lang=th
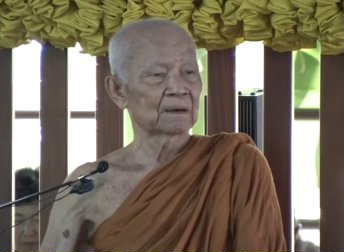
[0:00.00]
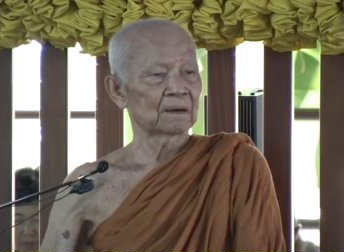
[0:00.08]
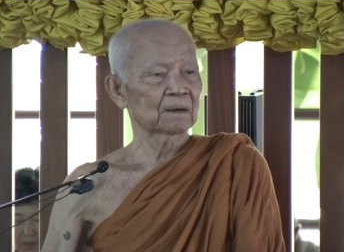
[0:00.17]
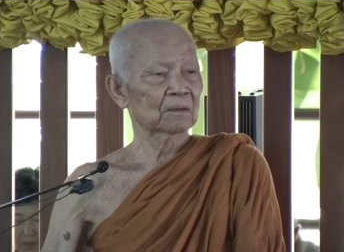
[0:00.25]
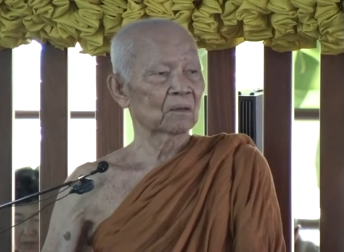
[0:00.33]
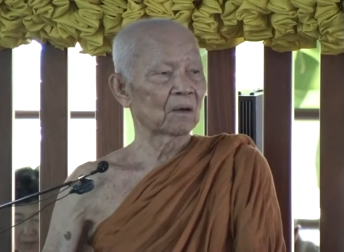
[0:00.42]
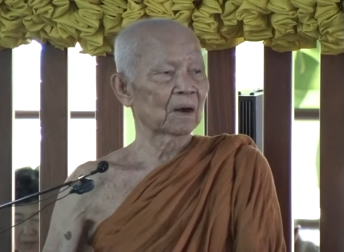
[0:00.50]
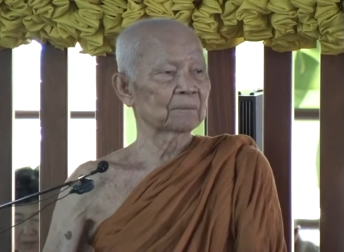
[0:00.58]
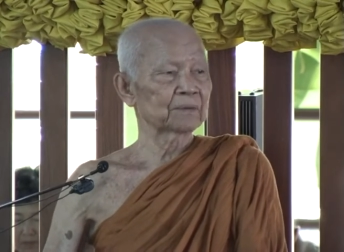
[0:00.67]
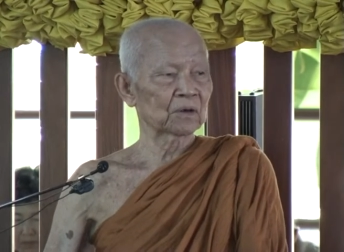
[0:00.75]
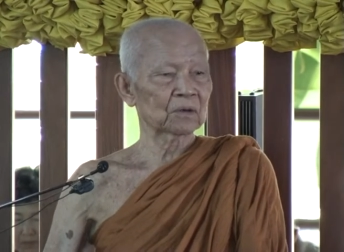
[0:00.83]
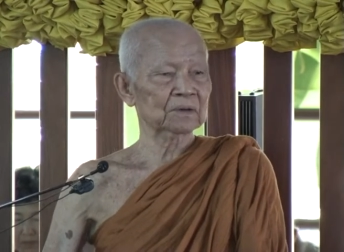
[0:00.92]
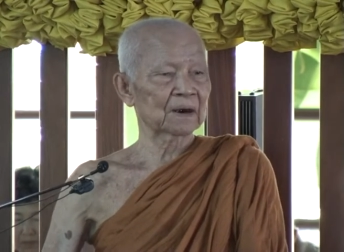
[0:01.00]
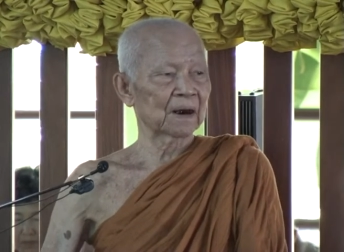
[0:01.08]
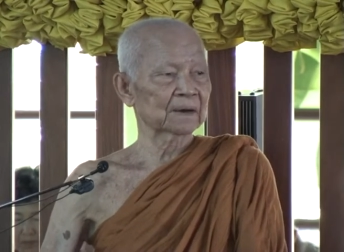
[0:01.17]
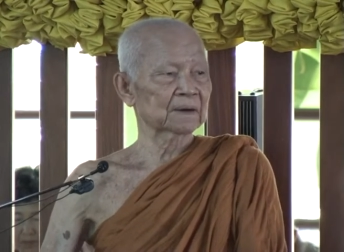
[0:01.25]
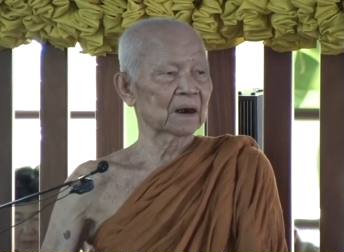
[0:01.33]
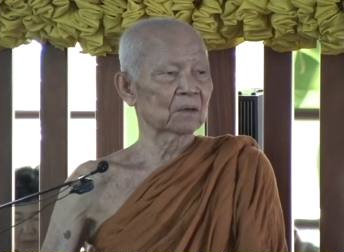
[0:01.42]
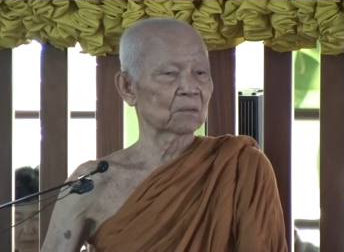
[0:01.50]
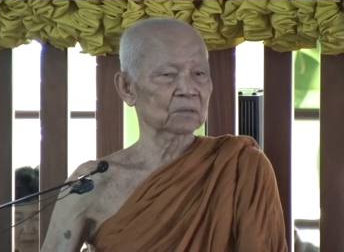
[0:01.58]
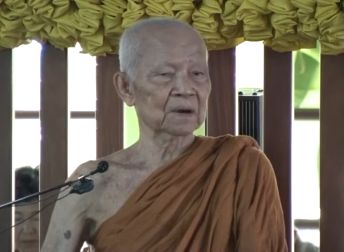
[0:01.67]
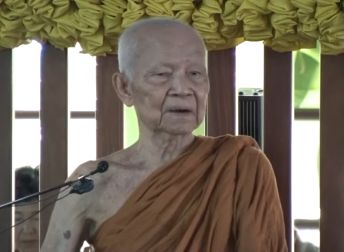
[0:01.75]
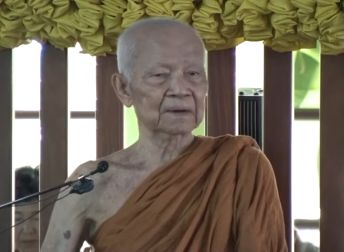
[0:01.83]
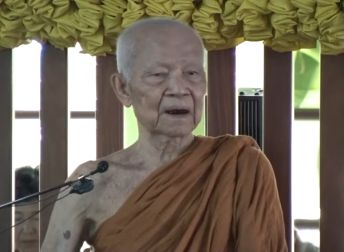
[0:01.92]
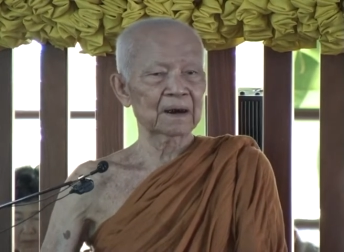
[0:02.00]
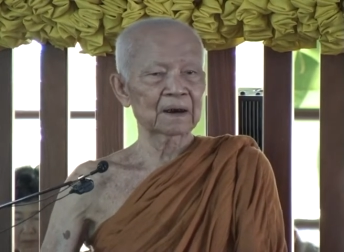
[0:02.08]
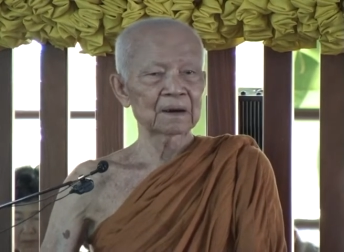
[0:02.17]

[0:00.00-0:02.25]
ยังขอให้พี่น้องหลายตั้งอกตั้งใจ